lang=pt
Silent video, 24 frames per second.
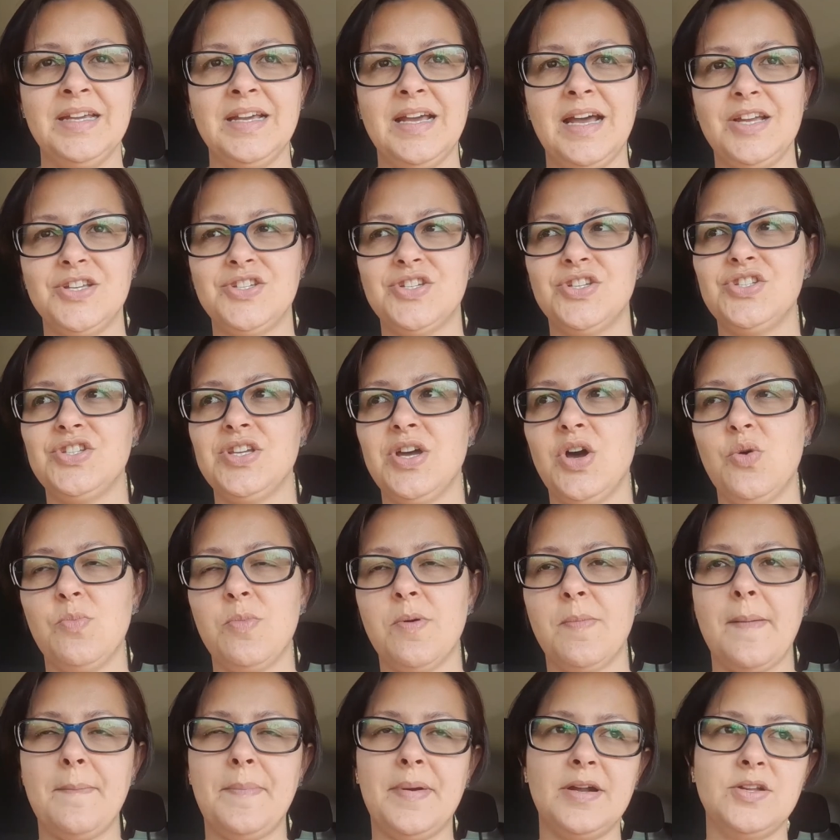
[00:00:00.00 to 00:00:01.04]
A gente arruma
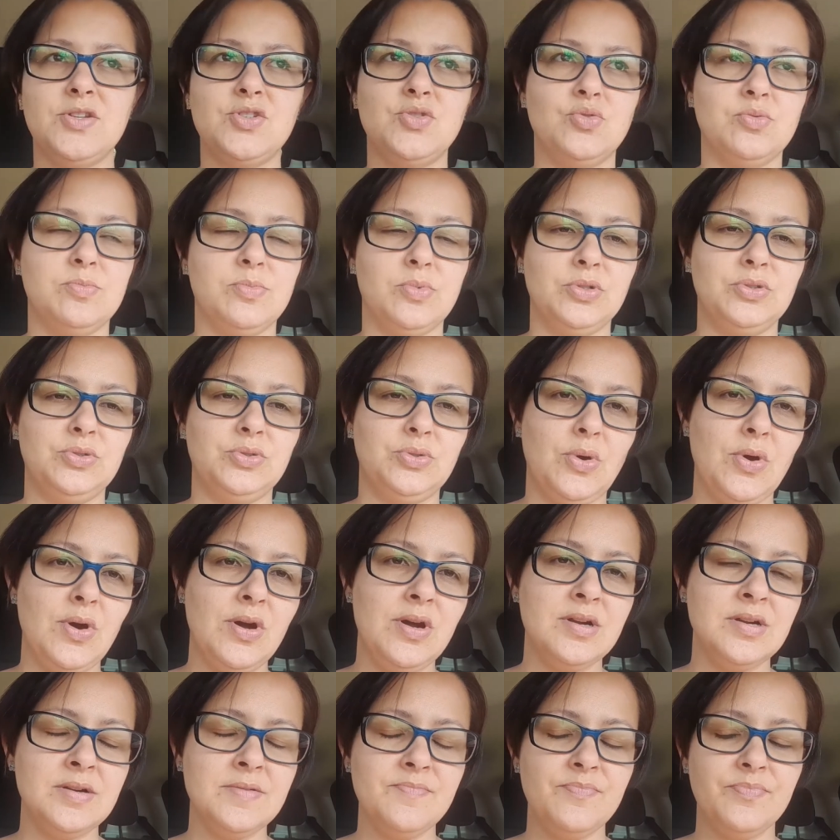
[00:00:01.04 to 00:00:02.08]
uma parte do
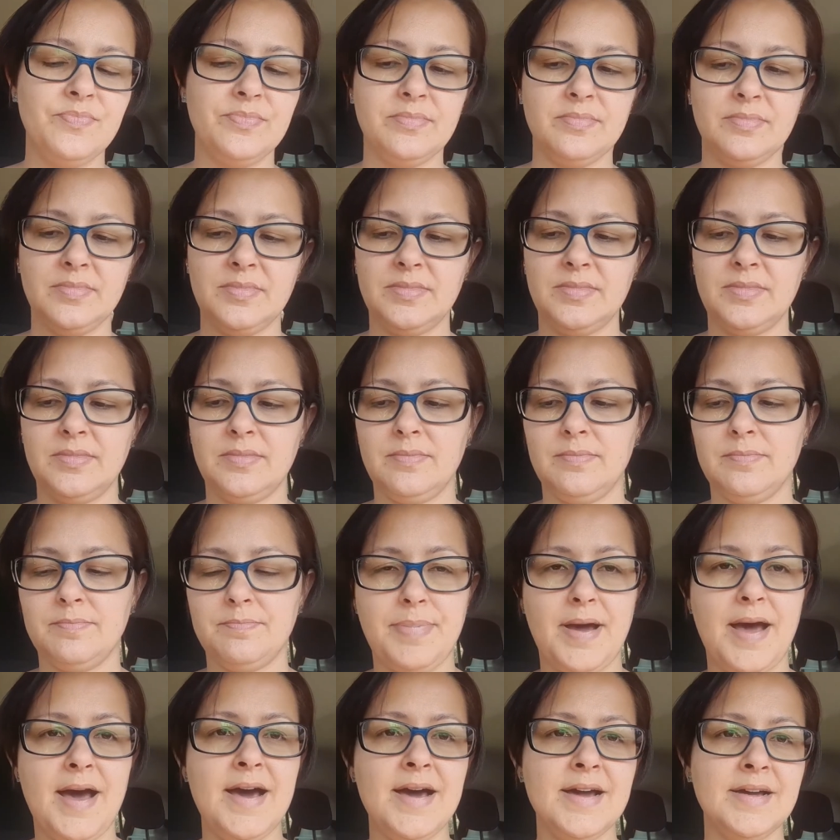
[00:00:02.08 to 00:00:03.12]
motor,
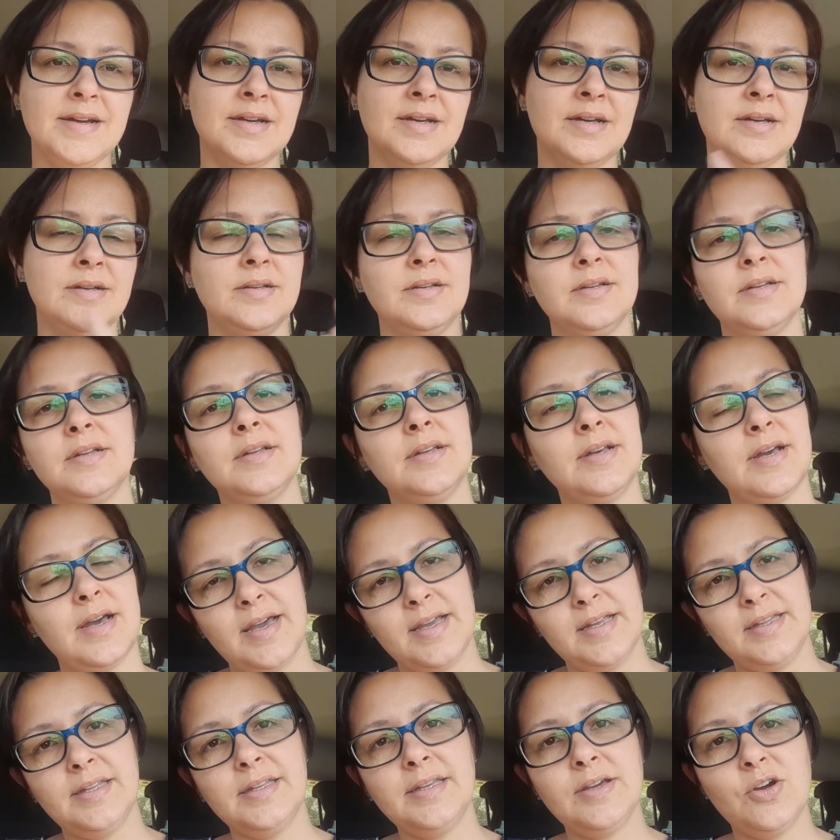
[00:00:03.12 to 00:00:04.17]
paga,
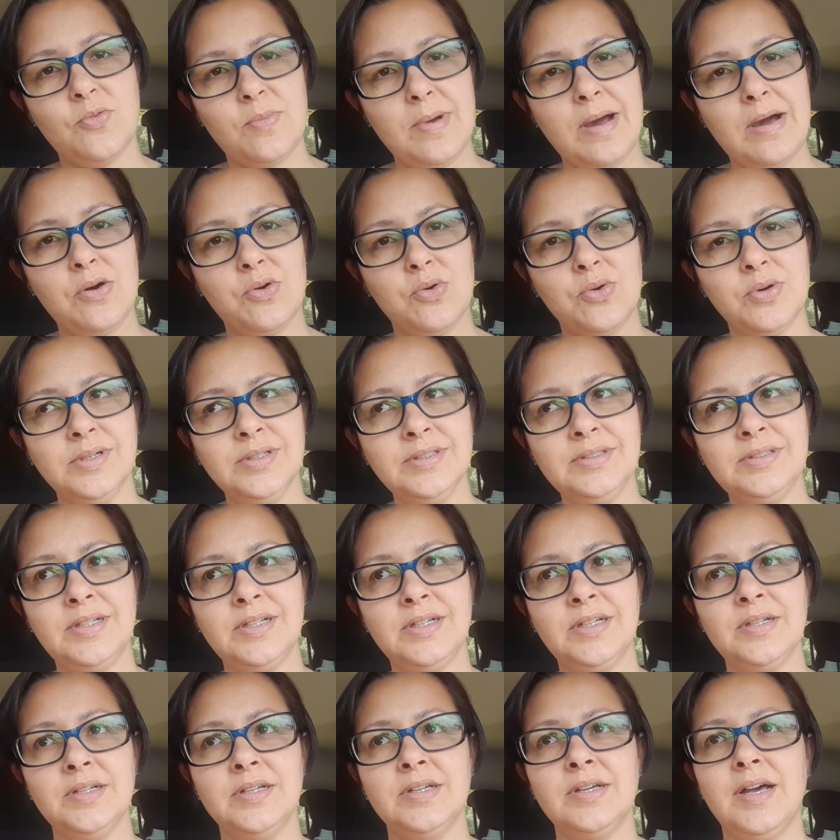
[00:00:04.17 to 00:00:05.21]
aí tem que arrumar
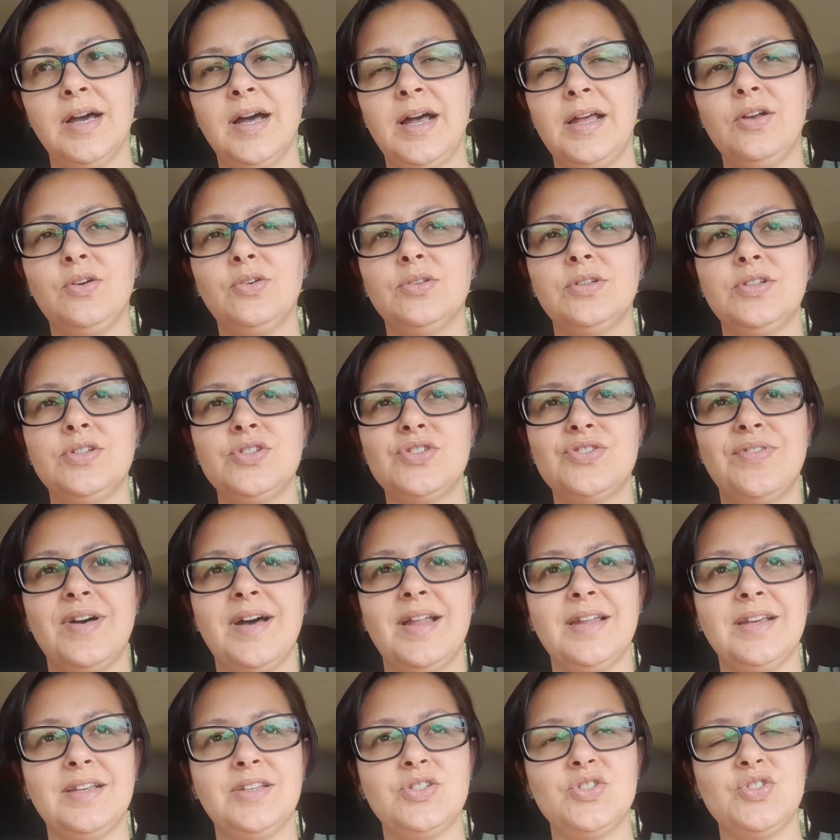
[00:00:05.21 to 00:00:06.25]
outra. Aí quando a gente
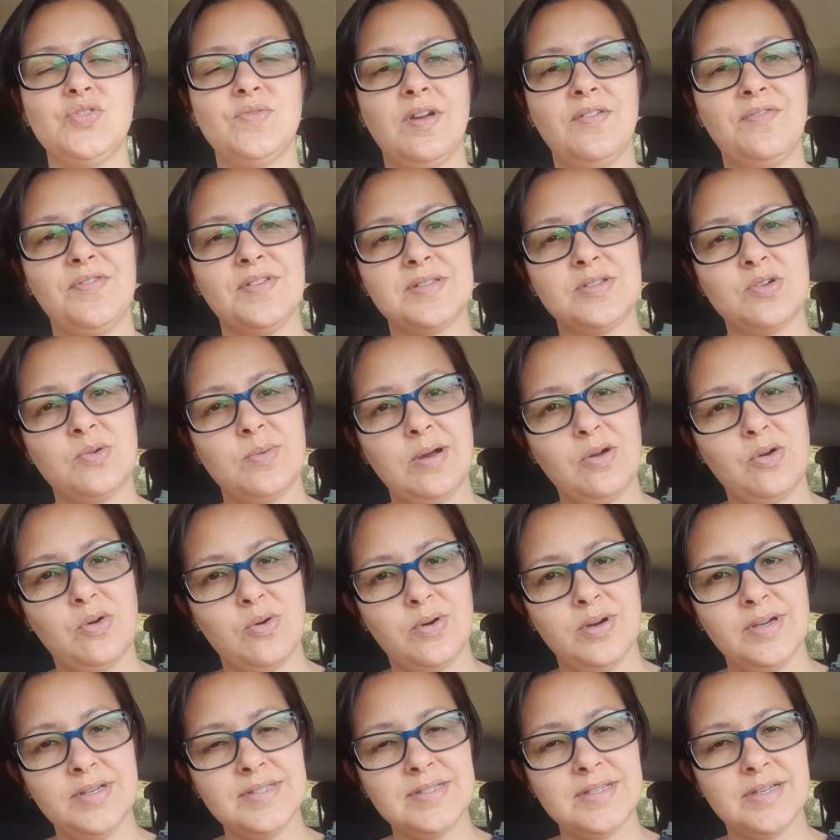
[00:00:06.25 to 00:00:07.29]
fala que a gente vai fazer uma
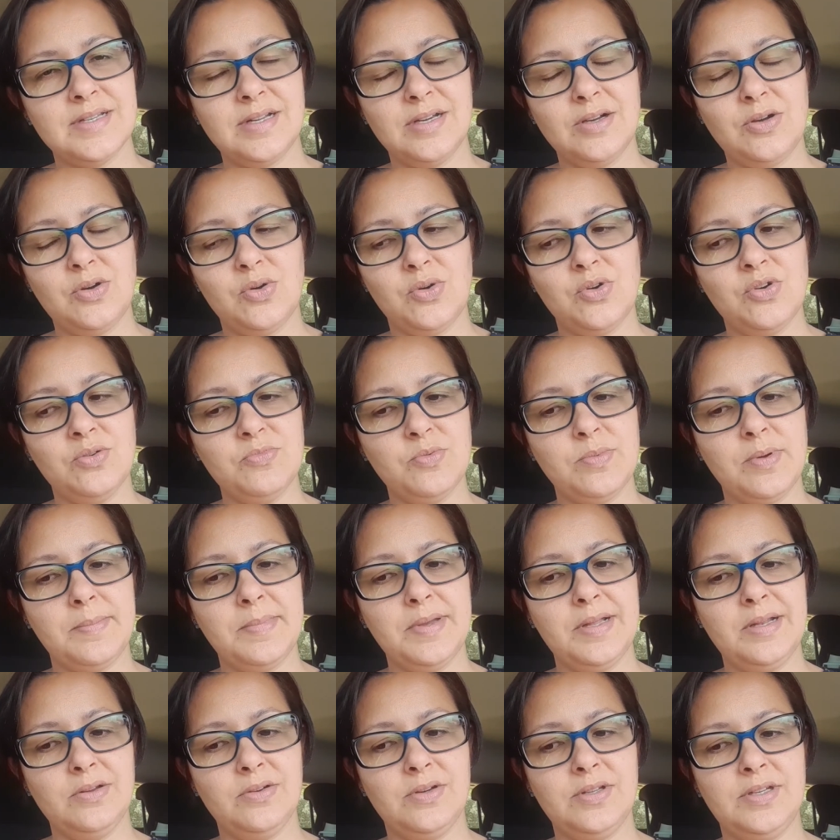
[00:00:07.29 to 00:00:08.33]
coisa na Kombi, uma
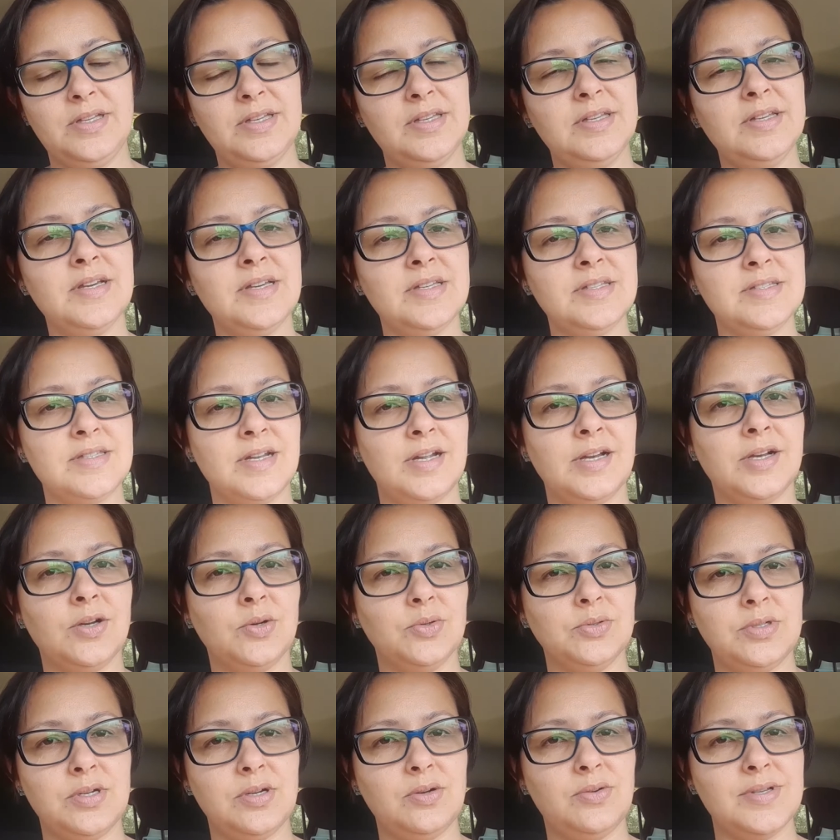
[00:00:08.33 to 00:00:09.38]
melhoria, estraga
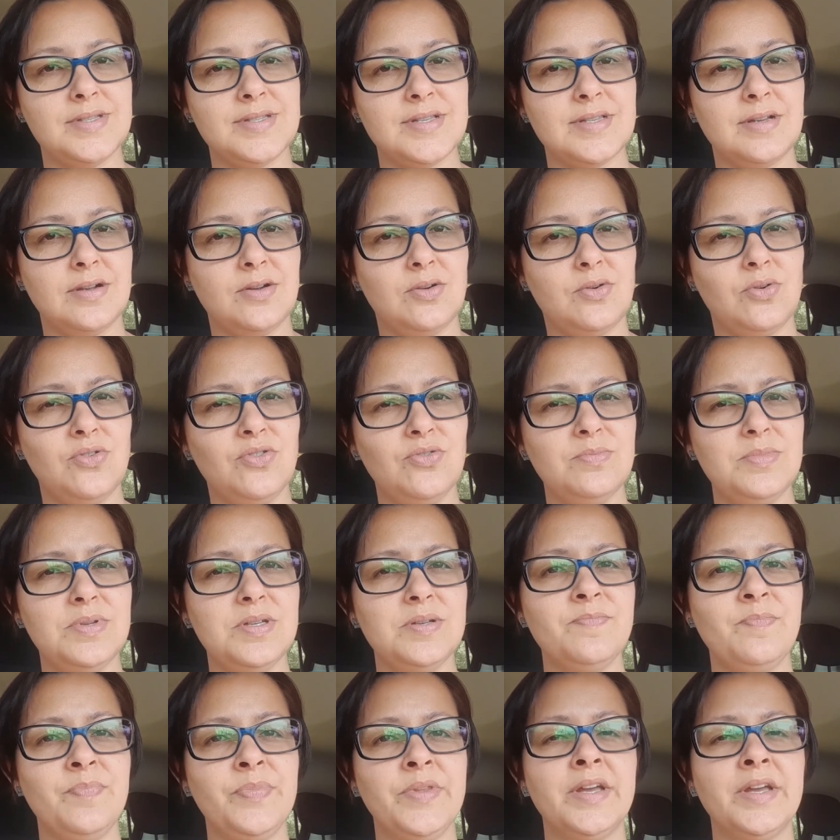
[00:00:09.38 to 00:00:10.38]
outra coisa da Kombi.